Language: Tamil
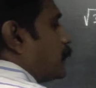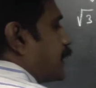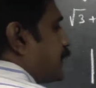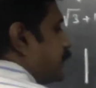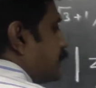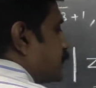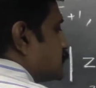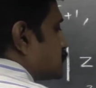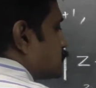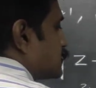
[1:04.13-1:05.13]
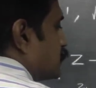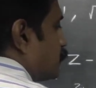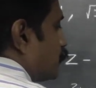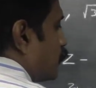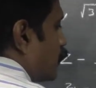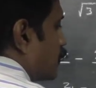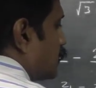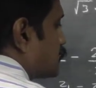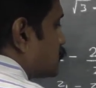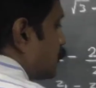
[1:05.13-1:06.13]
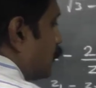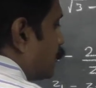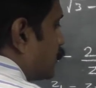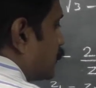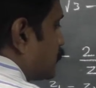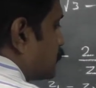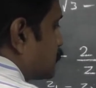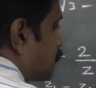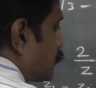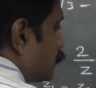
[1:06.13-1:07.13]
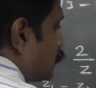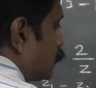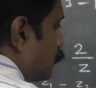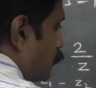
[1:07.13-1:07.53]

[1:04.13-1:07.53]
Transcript: minus modulus of z to